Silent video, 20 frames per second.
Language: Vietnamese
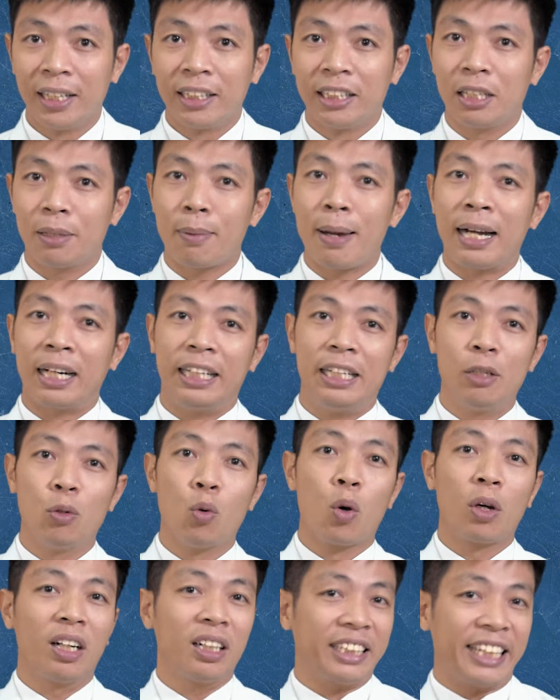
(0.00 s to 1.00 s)
nhưng các bạn khi
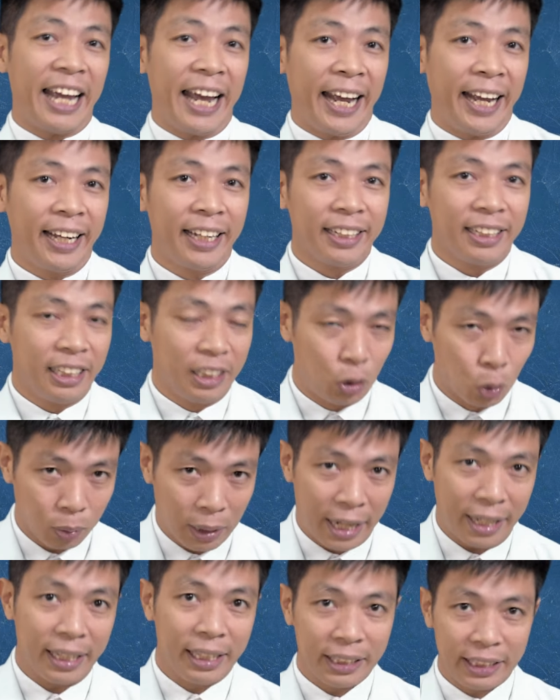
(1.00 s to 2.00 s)
uống nước chè thì chúng
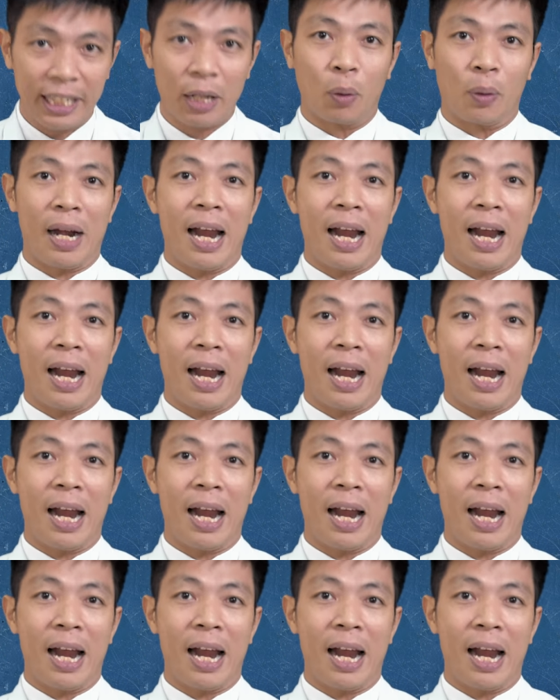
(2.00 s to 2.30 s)
ta đi tiểu